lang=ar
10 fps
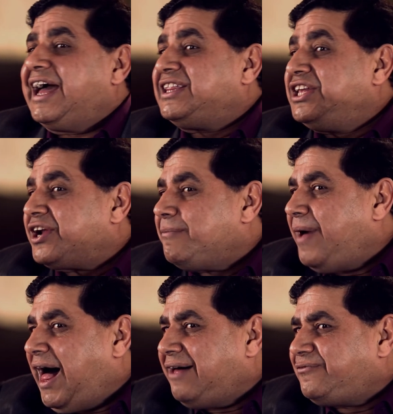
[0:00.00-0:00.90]
قد إيه
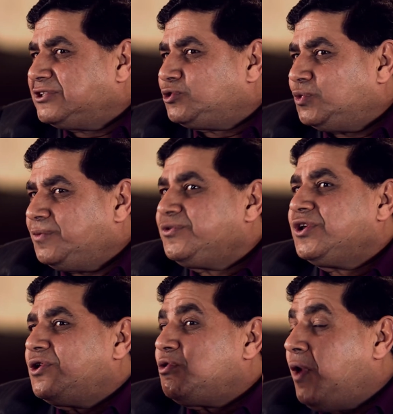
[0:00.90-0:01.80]
الرب حافظه
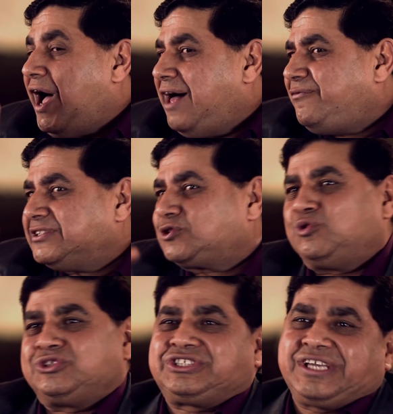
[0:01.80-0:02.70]
وحفظ
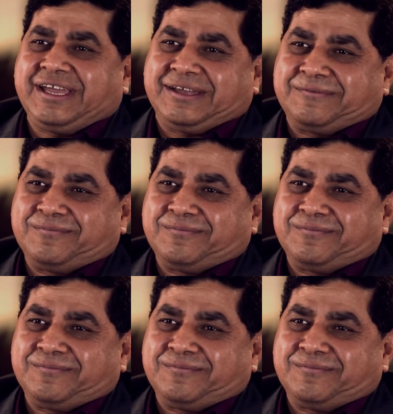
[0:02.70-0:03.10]
كرسيه